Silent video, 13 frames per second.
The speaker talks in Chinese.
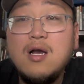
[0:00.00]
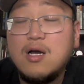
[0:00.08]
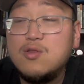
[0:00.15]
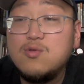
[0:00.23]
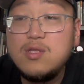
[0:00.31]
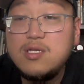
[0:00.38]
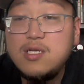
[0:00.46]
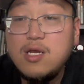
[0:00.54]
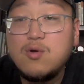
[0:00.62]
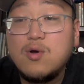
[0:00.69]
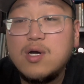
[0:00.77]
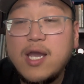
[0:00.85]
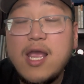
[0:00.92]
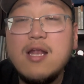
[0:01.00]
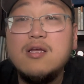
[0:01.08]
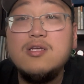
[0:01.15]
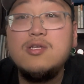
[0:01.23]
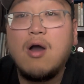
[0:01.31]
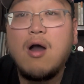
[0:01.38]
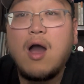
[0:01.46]
很多的这种黑人
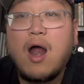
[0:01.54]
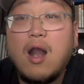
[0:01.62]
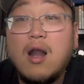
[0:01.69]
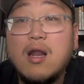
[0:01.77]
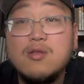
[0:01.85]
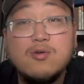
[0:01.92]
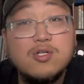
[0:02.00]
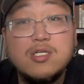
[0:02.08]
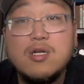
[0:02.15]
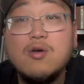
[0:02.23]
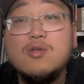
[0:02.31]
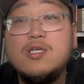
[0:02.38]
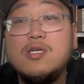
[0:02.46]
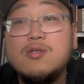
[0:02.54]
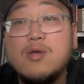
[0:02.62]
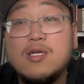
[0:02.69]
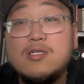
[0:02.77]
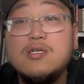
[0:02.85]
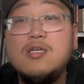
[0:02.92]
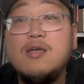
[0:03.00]
小孩啊，就十六七岁、
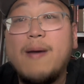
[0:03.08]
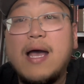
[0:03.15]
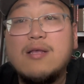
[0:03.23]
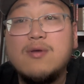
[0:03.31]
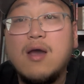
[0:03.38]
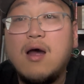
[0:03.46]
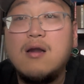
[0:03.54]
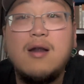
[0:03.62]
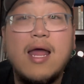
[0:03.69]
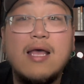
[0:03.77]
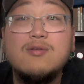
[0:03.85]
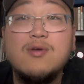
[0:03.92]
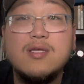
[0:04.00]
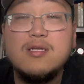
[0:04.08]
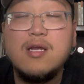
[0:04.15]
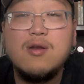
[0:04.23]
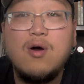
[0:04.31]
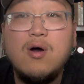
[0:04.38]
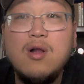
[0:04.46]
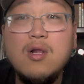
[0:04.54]
十七八岁、二十来岁的这
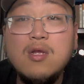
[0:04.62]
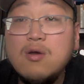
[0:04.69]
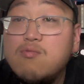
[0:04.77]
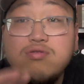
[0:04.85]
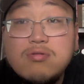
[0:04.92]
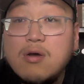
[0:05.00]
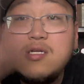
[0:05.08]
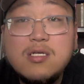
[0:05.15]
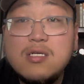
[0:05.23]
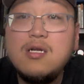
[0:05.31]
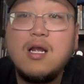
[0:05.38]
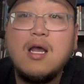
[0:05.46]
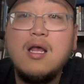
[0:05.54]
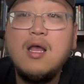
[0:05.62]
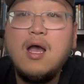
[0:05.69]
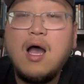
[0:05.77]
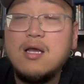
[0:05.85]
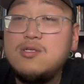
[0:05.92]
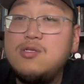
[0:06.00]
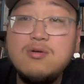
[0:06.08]
种，无所事事
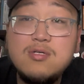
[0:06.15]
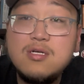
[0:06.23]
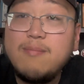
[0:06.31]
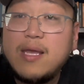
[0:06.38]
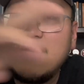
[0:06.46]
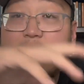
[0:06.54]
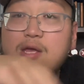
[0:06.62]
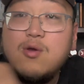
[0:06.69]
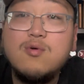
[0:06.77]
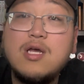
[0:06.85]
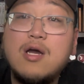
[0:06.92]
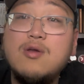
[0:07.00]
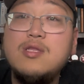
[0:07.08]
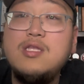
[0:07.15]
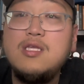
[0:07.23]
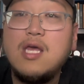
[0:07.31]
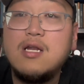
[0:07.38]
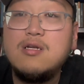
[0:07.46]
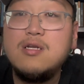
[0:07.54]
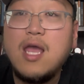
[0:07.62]
啊，就是每天游荡于地
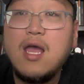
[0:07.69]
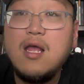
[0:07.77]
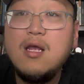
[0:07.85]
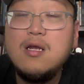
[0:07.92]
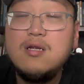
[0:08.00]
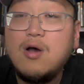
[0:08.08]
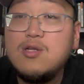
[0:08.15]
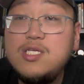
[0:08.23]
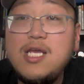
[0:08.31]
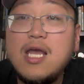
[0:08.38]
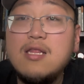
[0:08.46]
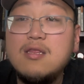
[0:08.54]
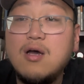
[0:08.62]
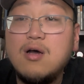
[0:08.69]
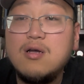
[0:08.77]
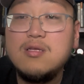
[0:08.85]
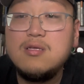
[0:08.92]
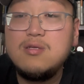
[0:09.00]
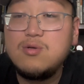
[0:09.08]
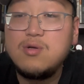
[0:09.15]
铁之间，然后见到
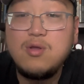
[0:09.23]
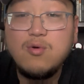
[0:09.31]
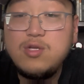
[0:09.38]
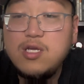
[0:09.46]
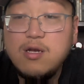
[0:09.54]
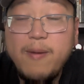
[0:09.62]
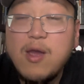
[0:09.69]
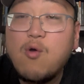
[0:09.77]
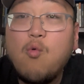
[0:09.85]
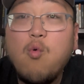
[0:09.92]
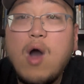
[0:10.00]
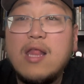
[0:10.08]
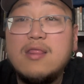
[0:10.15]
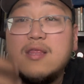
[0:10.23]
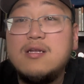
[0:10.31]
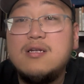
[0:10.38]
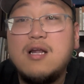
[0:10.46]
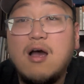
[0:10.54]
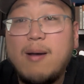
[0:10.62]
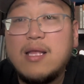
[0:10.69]
就是尤其是被惯的，你
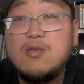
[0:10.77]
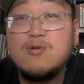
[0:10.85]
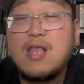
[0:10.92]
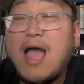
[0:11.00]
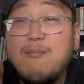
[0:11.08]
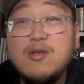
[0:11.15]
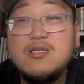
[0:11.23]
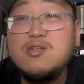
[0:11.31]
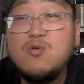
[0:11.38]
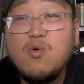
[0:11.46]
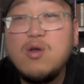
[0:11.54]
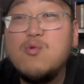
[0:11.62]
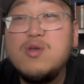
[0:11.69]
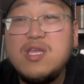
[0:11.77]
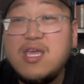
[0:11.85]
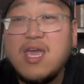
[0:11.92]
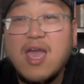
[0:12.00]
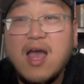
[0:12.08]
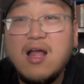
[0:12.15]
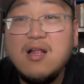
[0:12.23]
知道吧？就是他们生活有
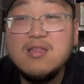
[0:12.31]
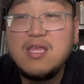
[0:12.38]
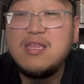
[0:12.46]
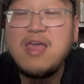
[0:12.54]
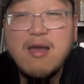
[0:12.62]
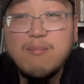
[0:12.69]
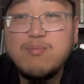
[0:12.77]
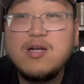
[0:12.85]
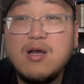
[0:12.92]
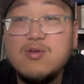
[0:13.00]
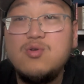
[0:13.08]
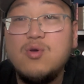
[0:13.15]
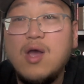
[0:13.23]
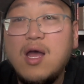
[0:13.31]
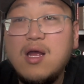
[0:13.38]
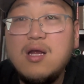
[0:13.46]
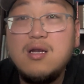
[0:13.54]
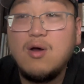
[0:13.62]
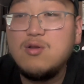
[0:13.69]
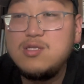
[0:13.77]
野，天天也不上学，
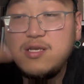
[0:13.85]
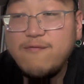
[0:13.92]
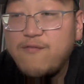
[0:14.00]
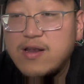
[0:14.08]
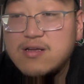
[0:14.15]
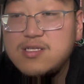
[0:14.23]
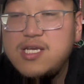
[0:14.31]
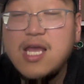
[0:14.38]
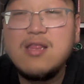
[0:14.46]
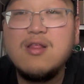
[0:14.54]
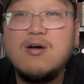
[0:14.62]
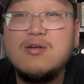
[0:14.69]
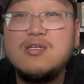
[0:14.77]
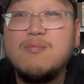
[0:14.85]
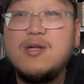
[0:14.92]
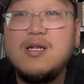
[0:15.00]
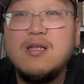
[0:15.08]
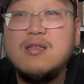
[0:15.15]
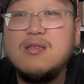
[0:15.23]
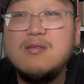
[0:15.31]
然后见反正见到什么
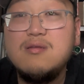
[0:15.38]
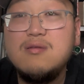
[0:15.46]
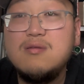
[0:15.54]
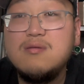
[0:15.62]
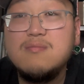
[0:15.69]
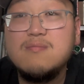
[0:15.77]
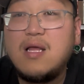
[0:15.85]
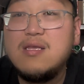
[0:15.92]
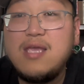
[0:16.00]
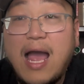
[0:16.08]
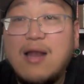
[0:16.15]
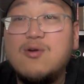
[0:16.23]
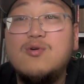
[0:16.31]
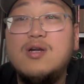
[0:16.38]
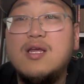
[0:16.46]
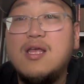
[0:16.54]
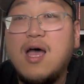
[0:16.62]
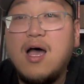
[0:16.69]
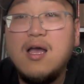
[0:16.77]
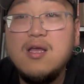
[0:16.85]
人。亚洲人
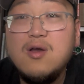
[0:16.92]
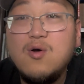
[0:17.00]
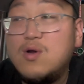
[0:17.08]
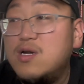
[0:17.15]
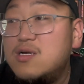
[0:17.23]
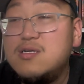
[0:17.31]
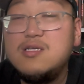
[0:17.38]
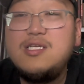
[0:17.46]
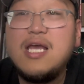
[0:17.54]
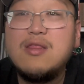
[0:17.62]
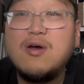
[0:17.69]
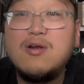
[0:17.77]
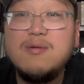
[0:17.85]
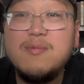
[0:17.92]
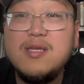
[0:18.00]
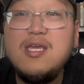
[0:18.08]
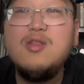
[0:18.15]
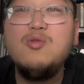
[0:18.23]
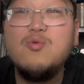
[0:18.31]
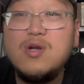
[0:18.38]
啊，或者是见到什么
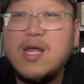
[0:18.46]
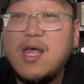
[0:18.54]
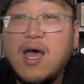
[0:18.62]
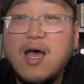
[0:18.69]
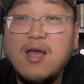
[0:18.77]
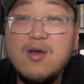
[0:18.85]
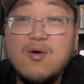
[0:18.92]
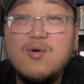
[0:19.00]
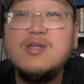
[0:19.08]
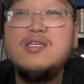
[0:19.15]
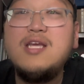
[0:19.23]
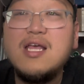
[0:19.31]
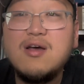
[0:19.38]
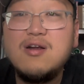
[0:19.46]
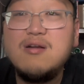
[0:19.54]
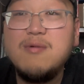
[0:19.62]
印度人啊，或者见到什